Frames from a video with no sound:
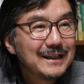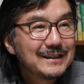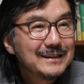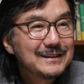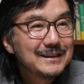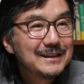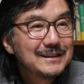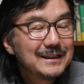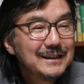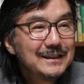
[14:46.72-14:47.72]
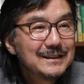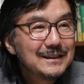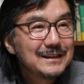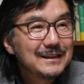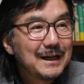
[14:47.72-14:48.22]
그
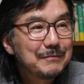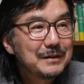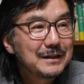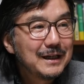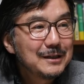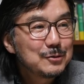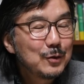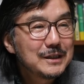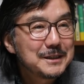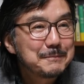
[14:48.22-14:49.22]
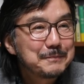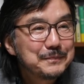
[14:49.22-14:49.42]
전형적인 아프리카의 초가집,